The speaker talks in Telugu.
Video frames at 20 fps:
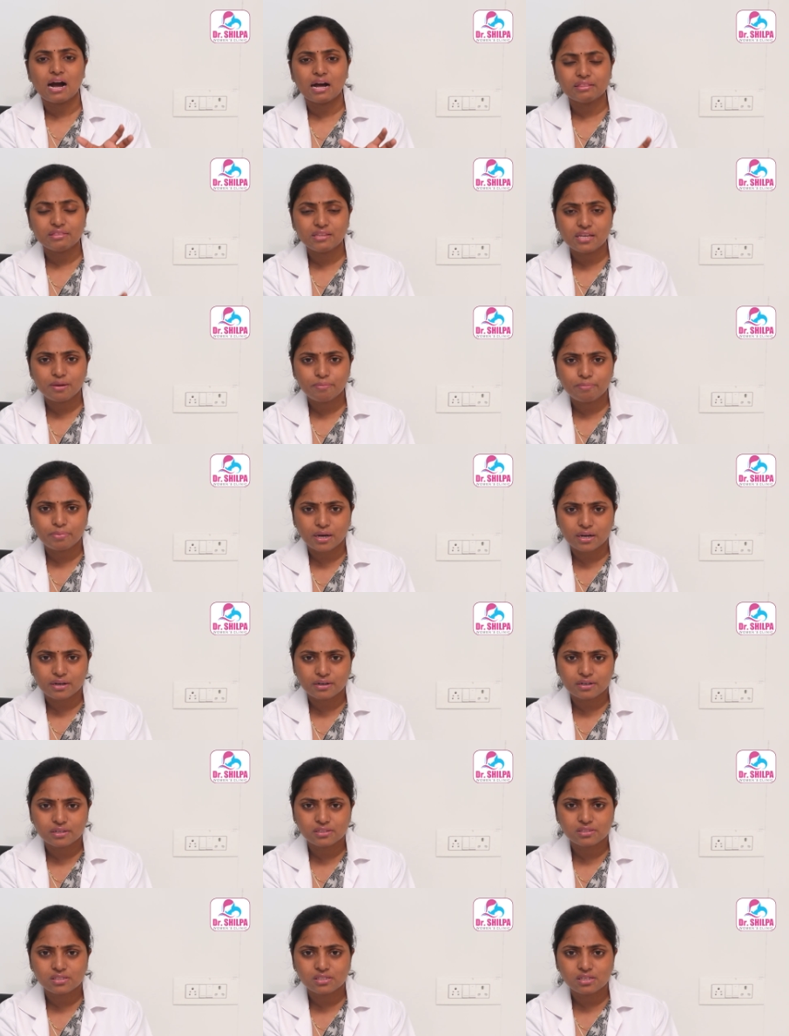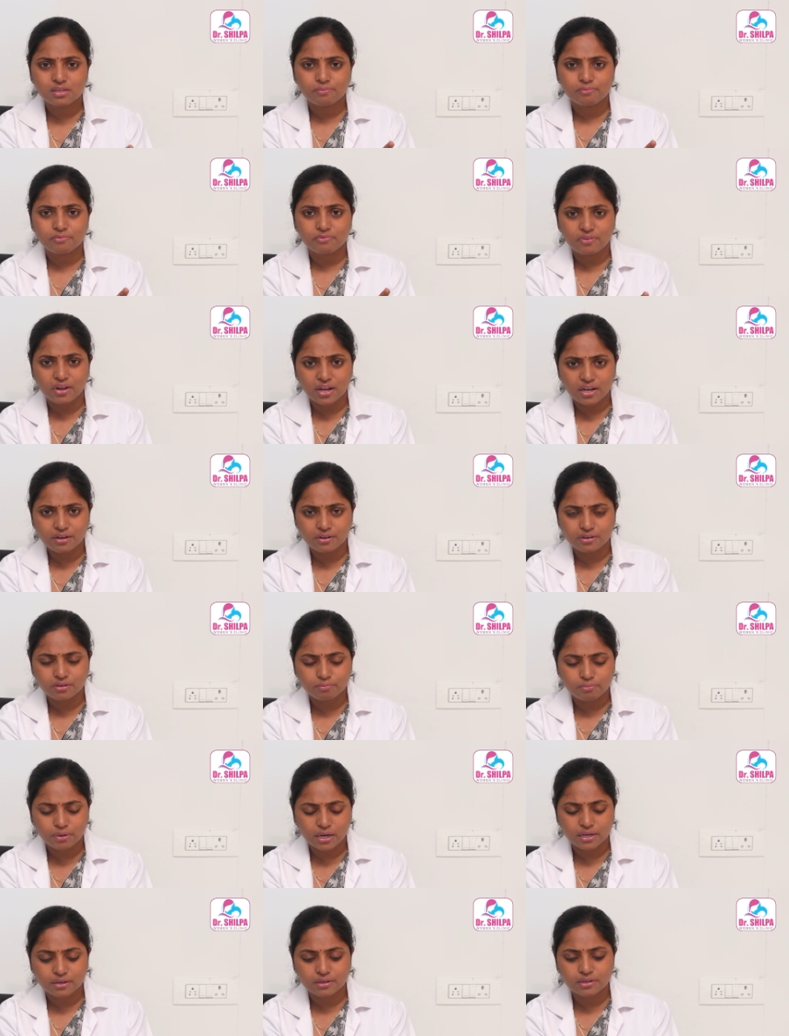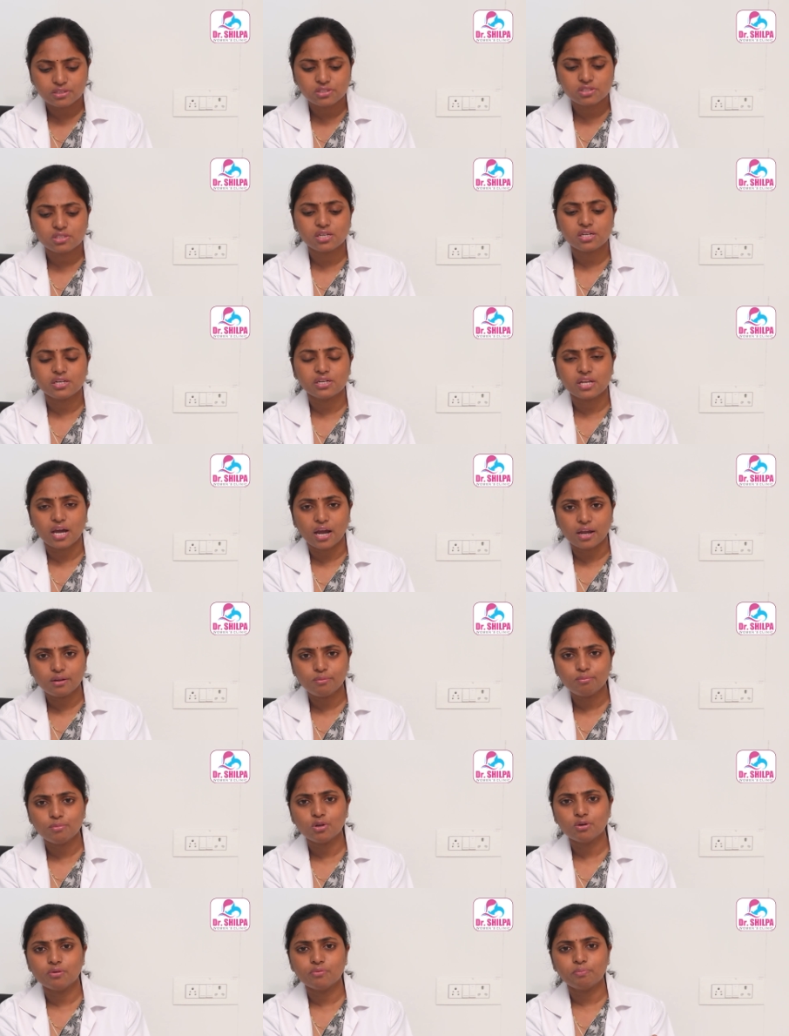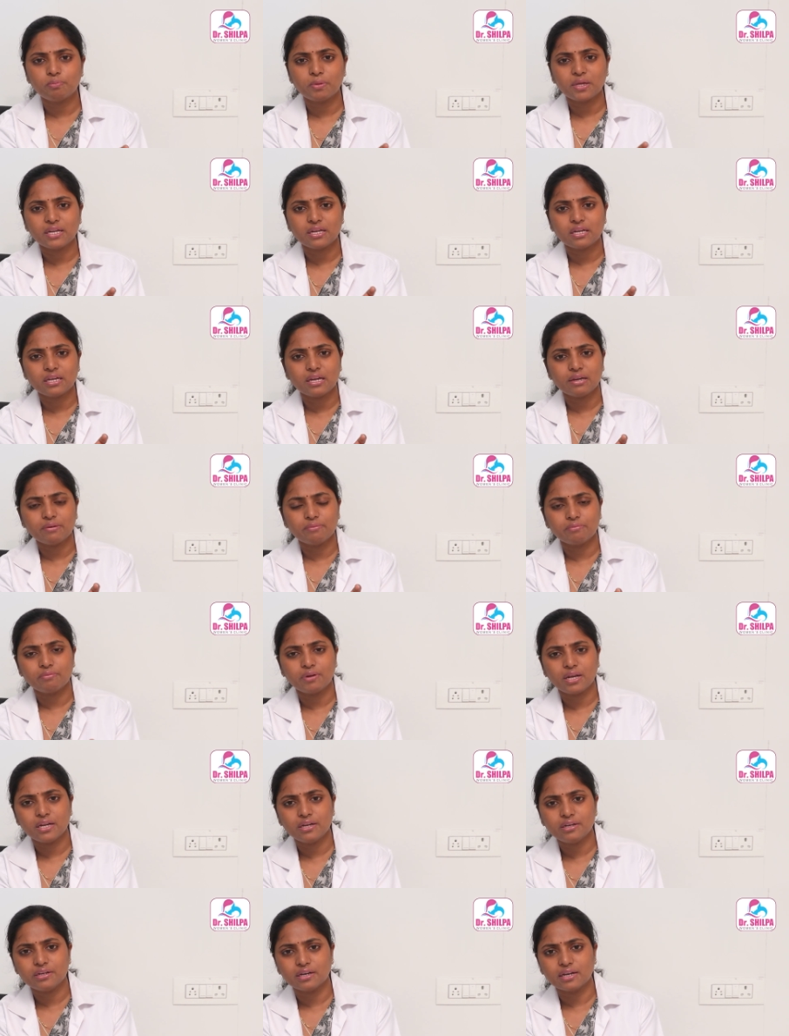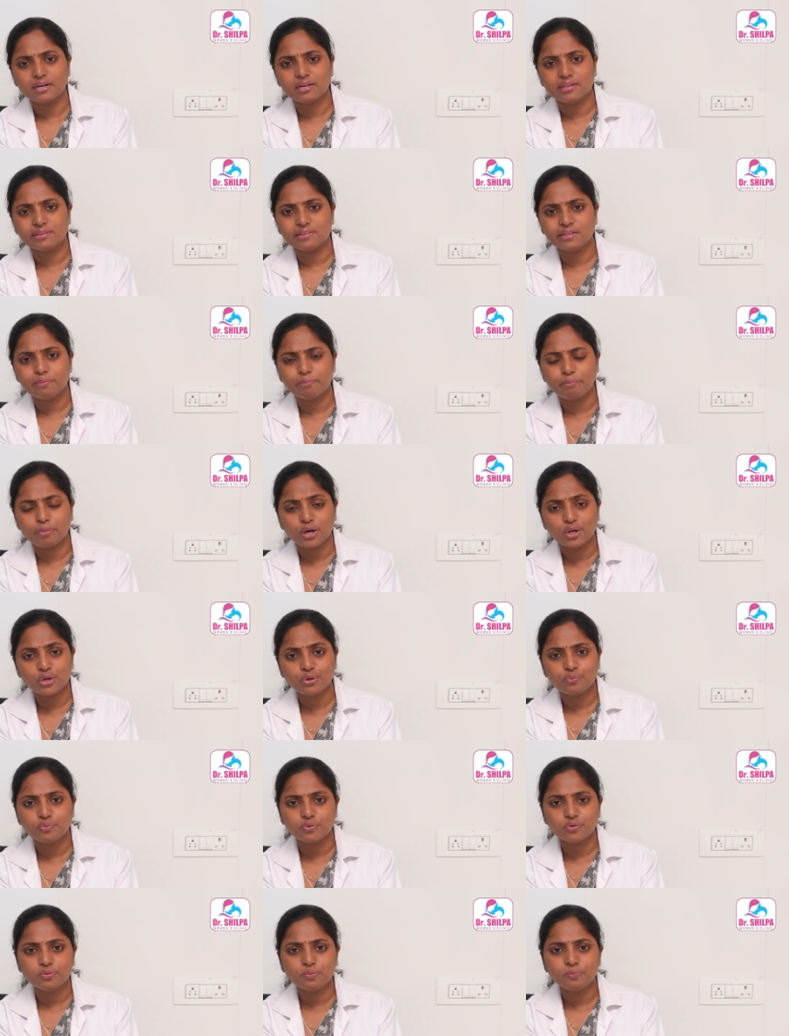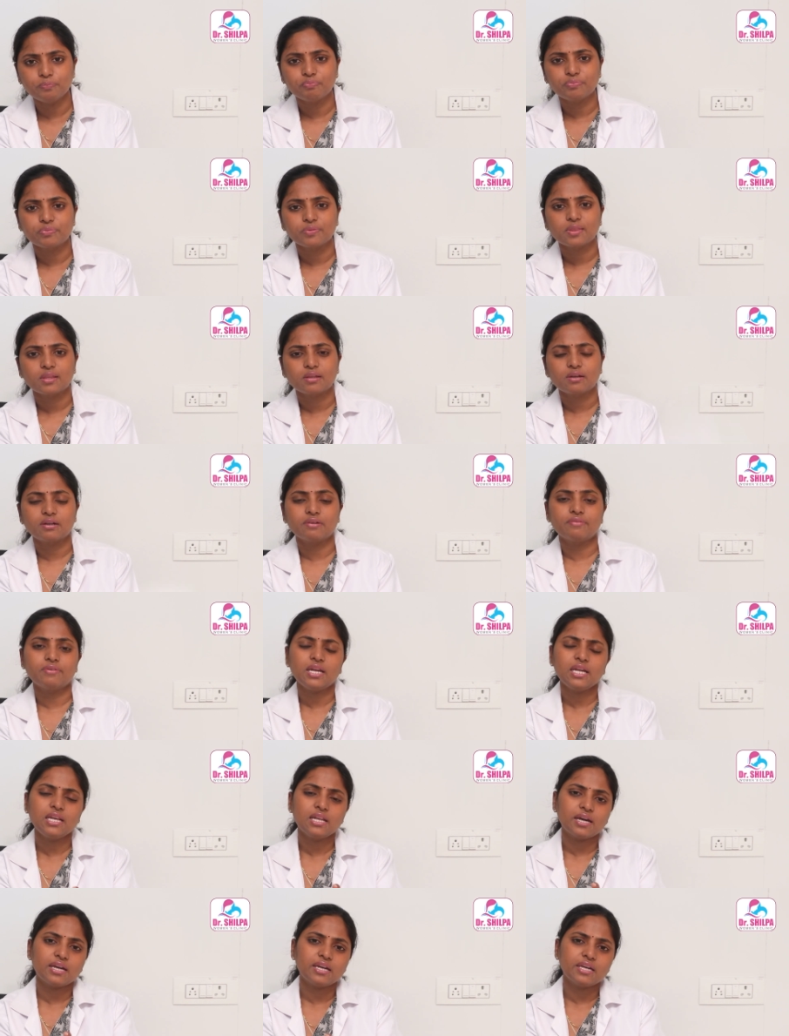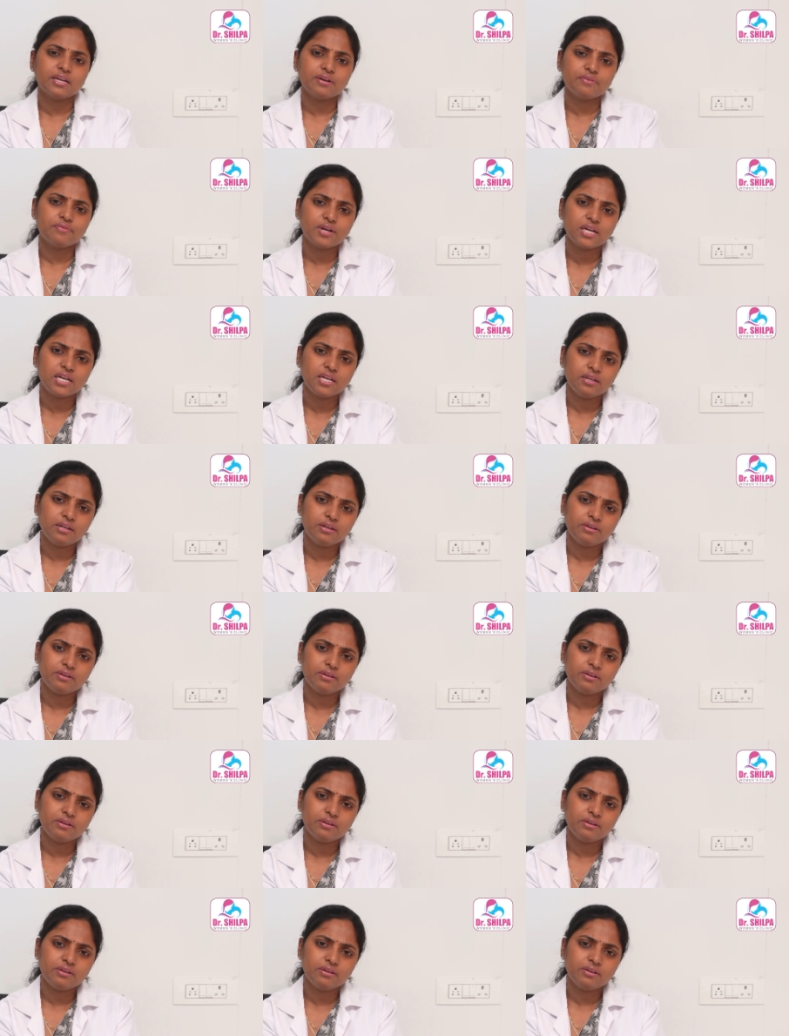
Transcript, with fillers: అదే ప్రెగ్నెన్సీ వెయిట్ ప్రెగ్నెన్సీ టైంలో పెరిగే వెయిట్ అనేది బరువు ఒకవేళ ఇరవై